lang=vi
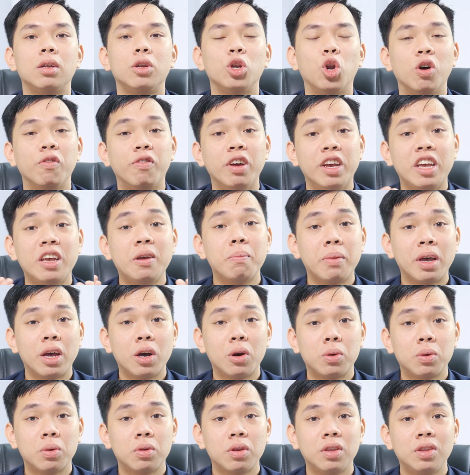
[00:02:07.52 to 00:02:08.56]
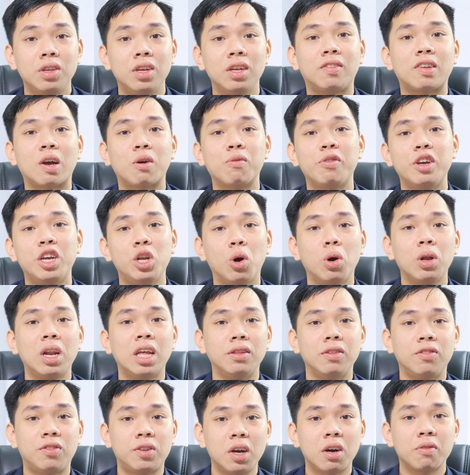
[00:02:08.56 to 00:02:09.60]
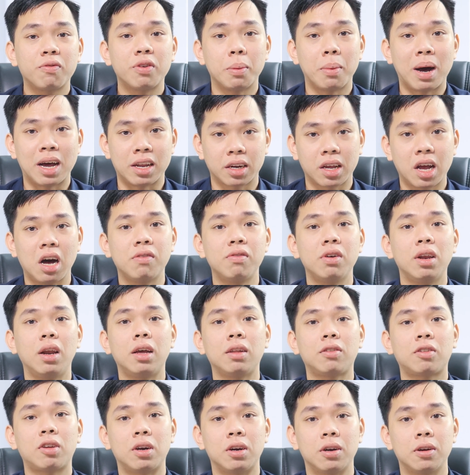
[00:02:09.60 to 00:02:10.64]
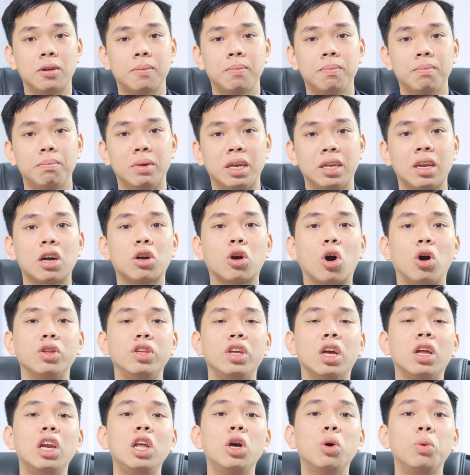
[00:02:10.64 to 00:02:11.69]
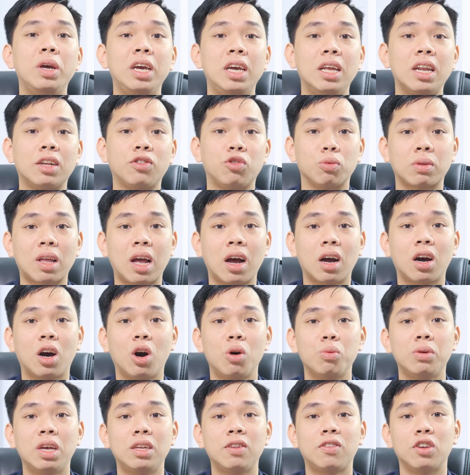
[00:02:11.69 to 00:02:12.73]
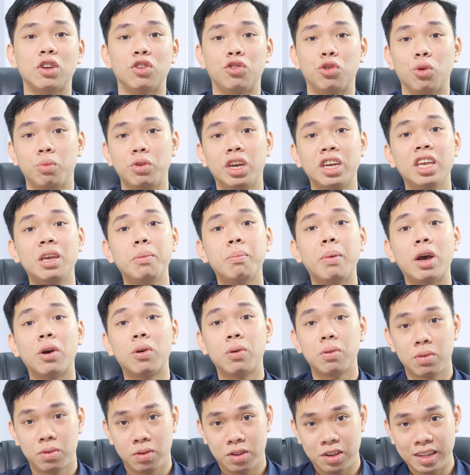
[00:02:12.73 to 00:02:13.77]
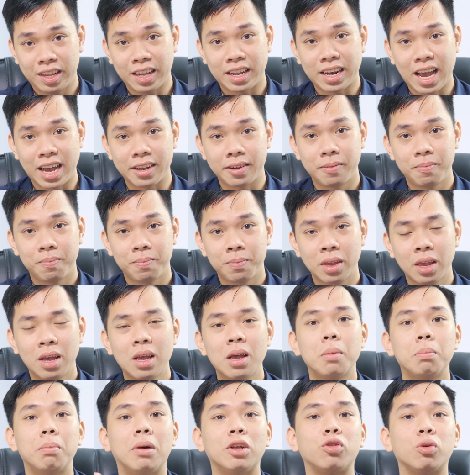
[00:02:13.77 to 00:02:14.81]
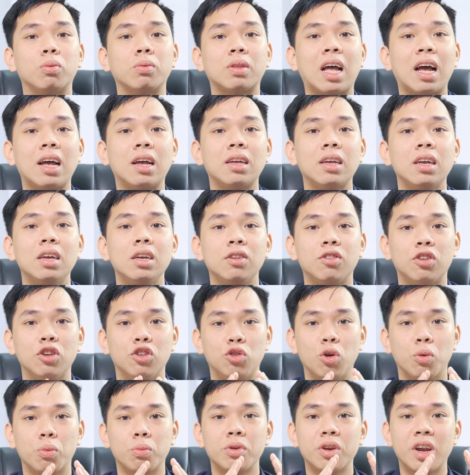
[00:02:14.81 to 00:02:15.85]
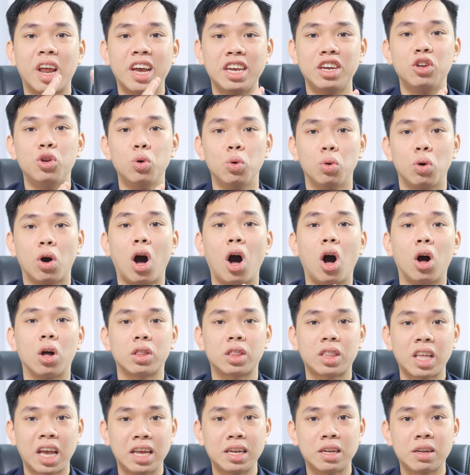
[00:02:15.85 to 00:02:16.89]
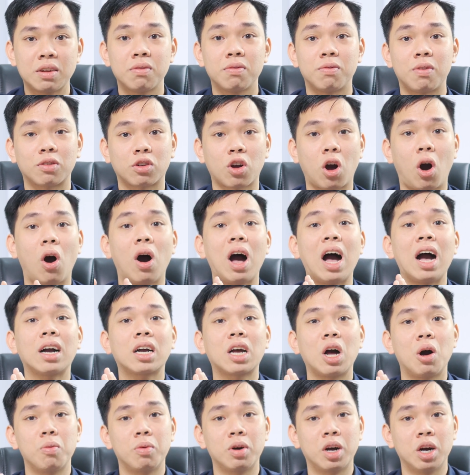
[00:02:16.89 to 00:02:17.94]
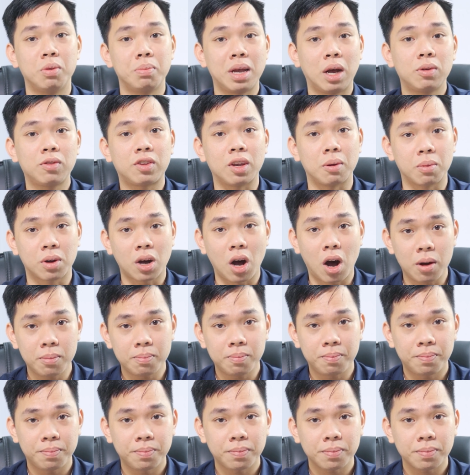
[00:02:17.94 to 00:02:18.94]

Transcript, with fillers: Đối với email, như trong video lần trước về bản cover letter, mình đã có những lưu ý là chúng ta không nên sử dụng những email như thế này mà chúng ta sử dụng đầy đủ họ tên và có a.gmail.com